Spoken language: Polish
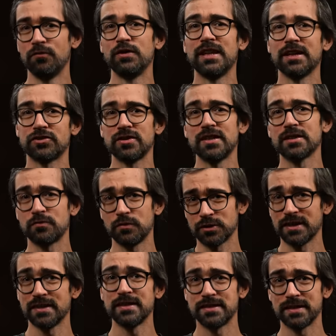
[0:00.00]
wydarzenia
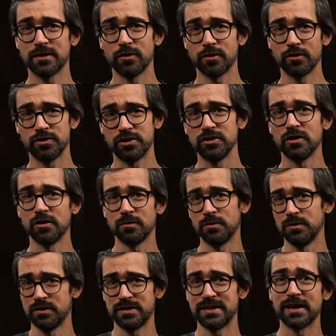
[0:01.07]
związane z jego rodziną
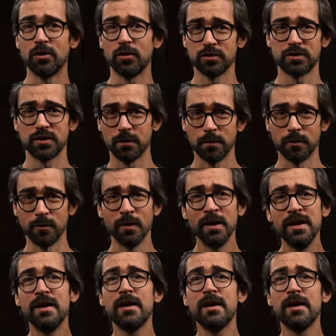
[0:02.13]
i z jego osobą.